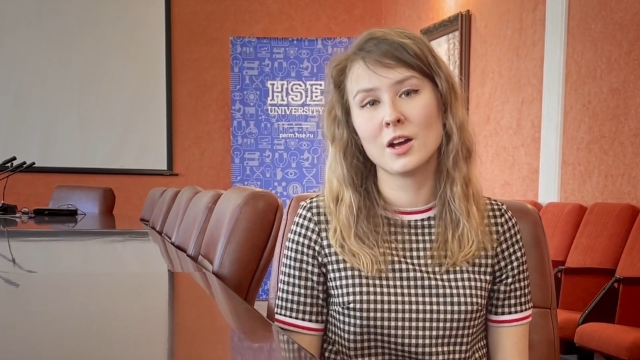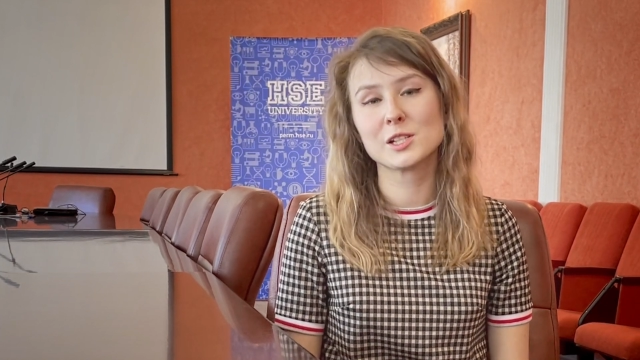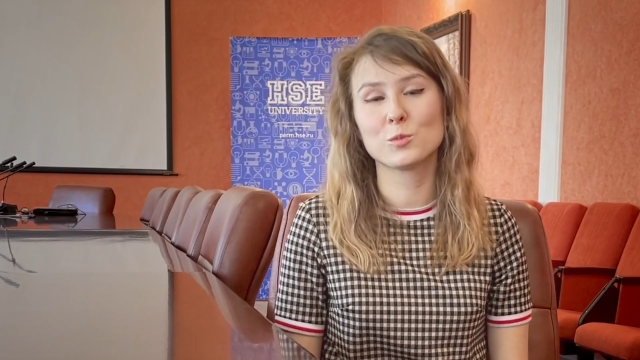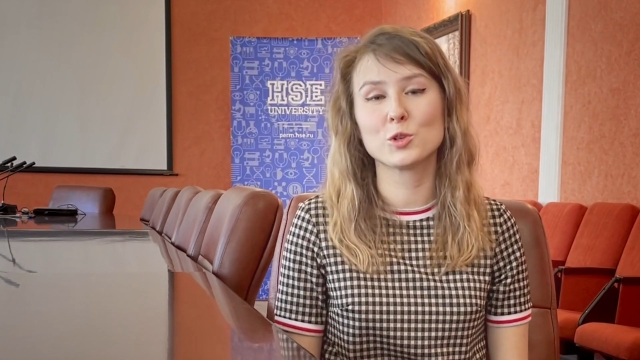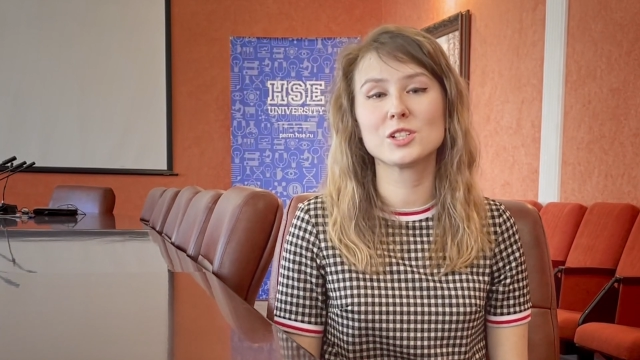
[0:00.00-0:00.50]

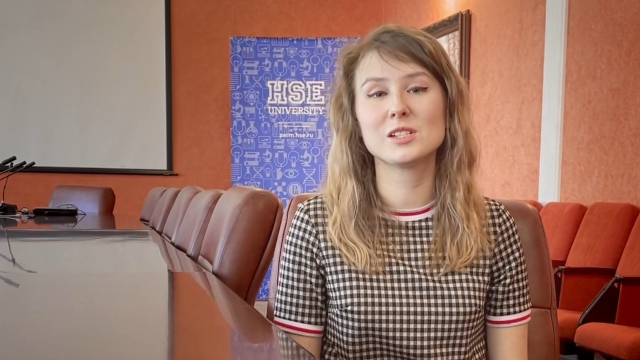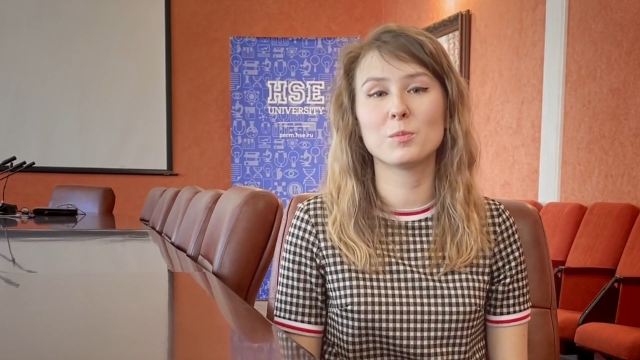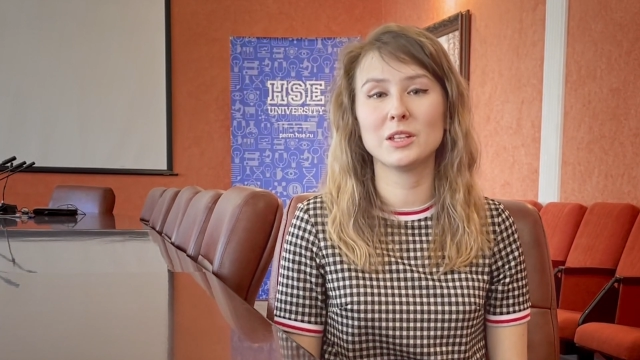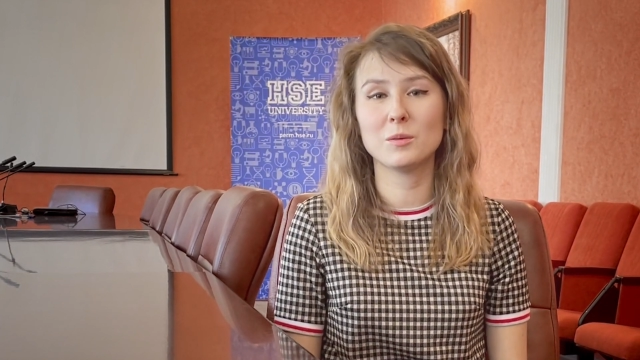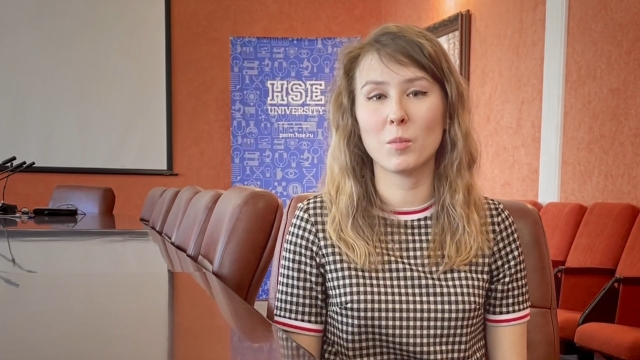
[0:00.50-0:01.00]
сможете
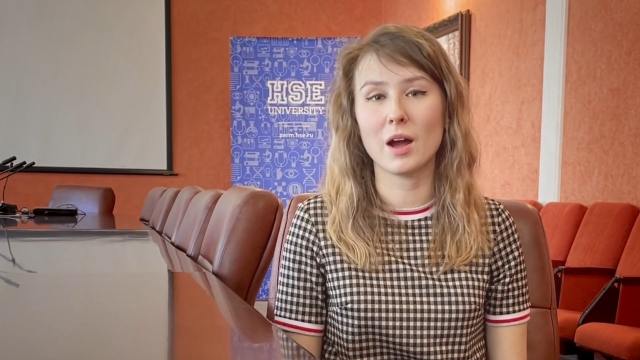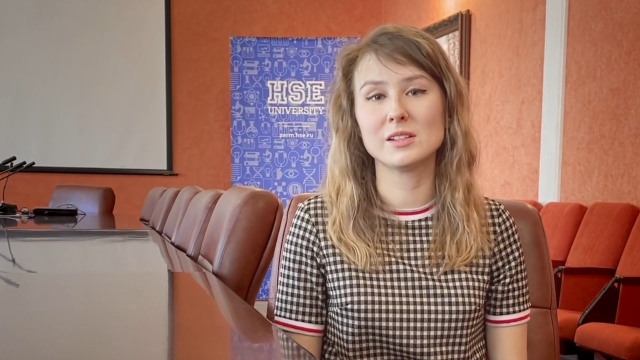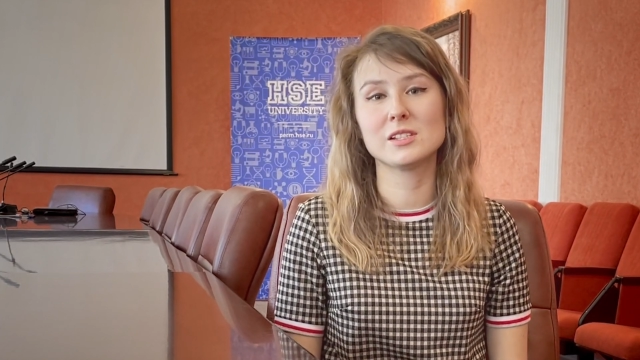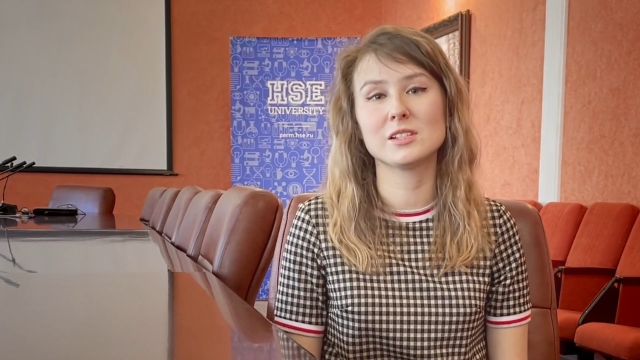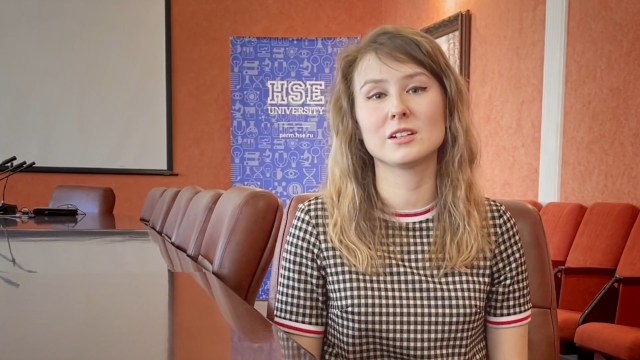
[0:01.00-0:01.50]

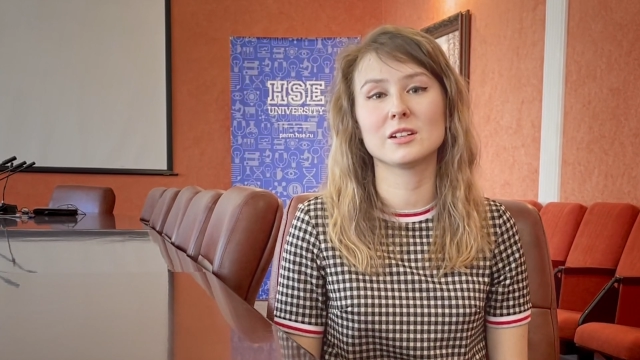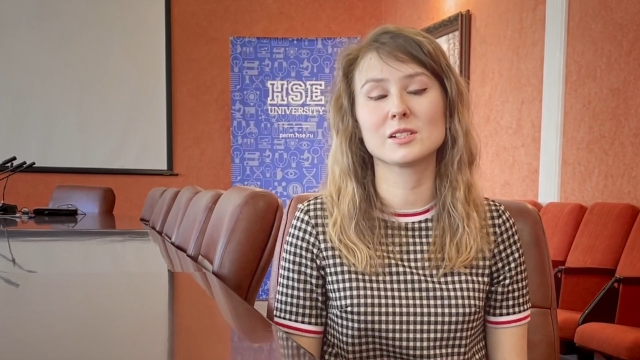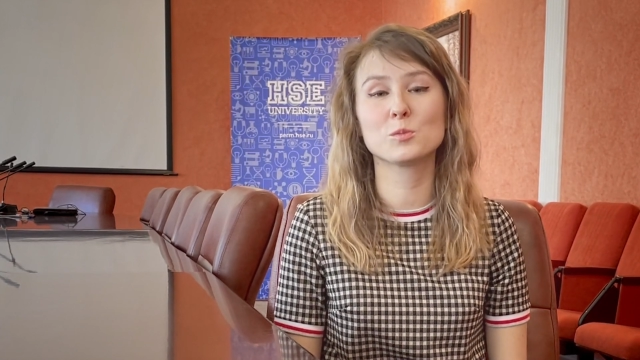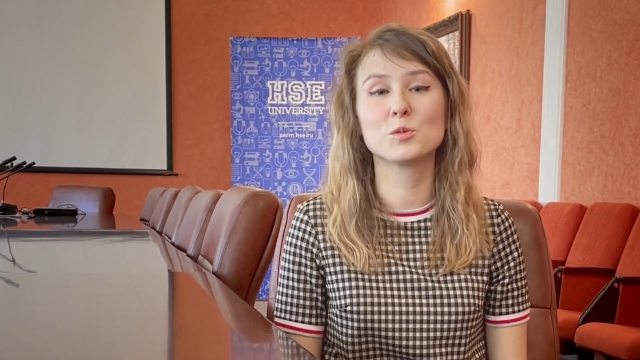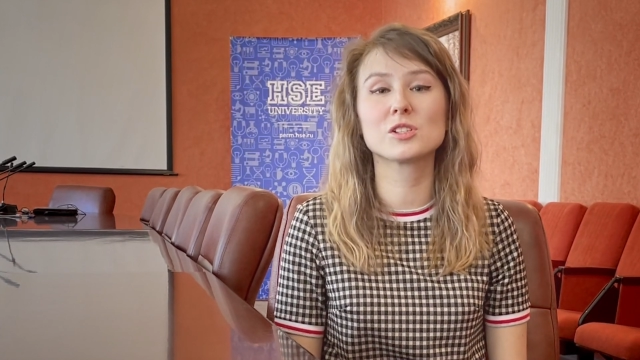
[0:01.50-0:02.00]
понимать э,
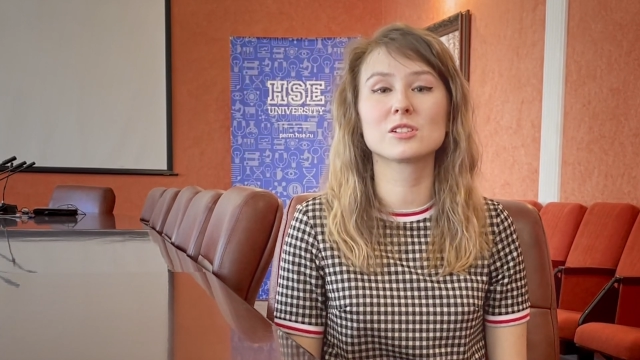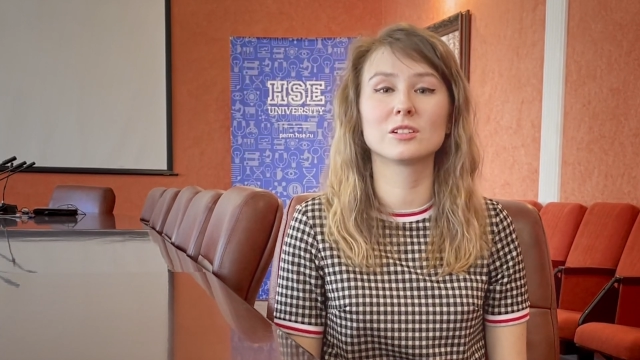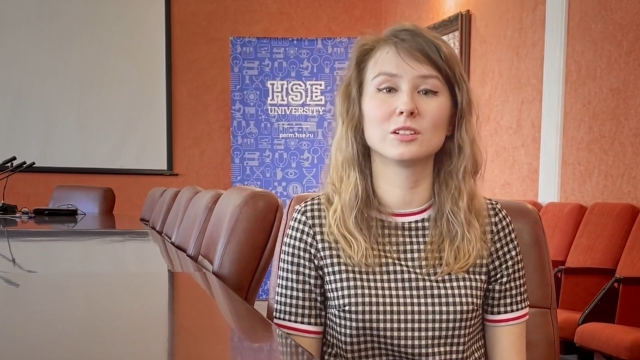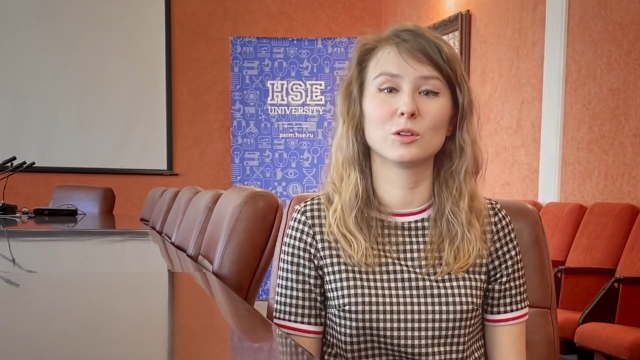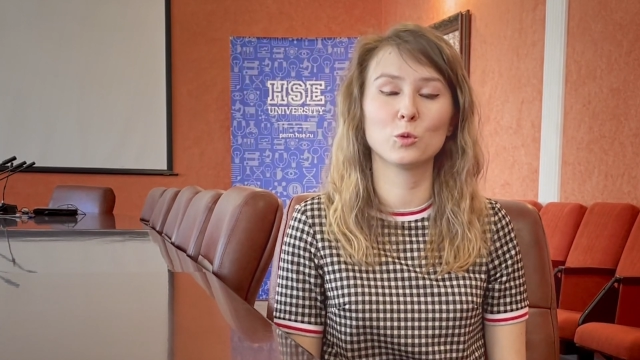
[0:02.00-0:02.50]

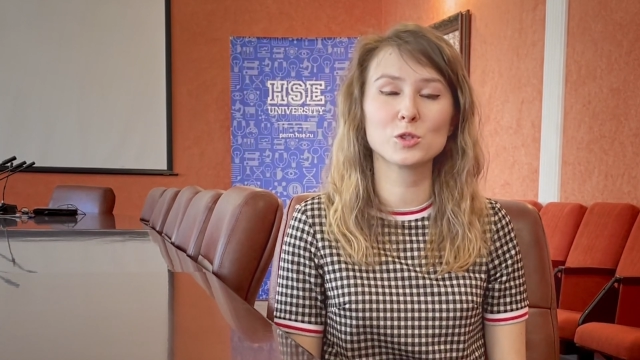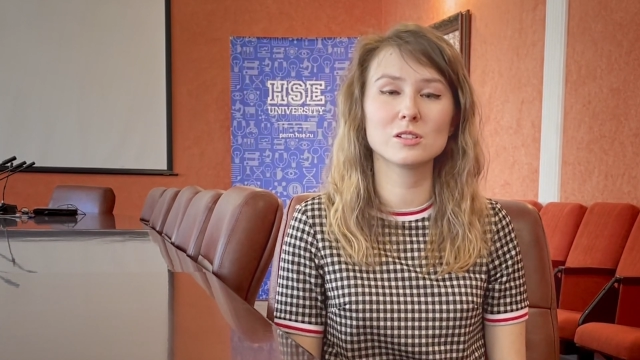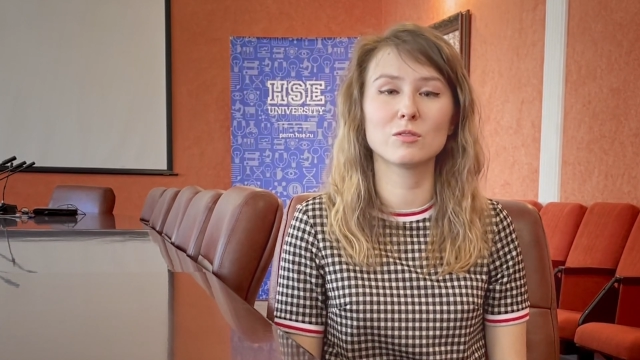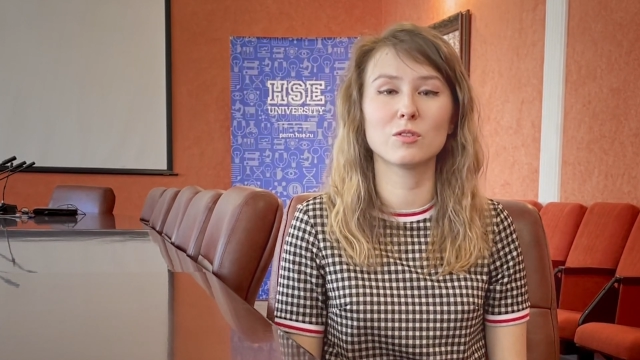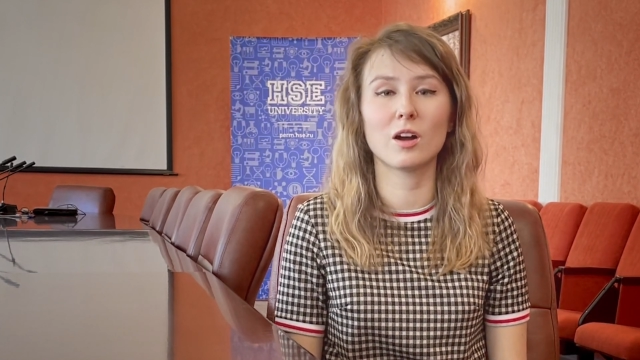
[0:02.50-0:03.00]
смысл
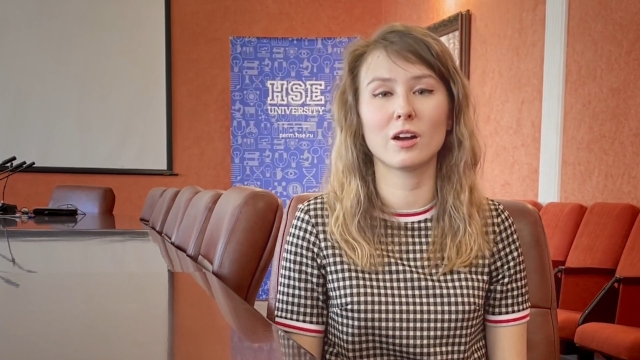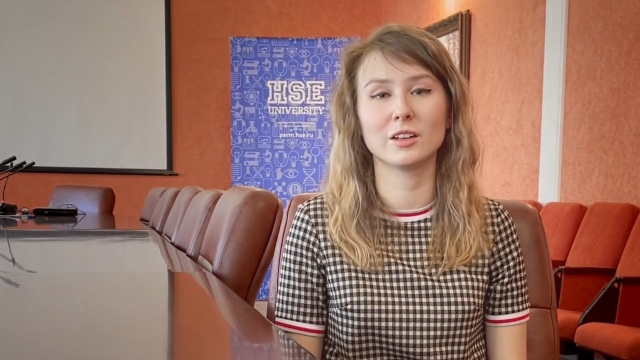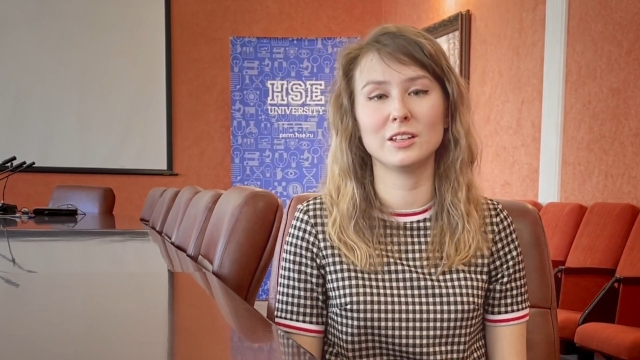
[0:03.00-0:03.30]
устного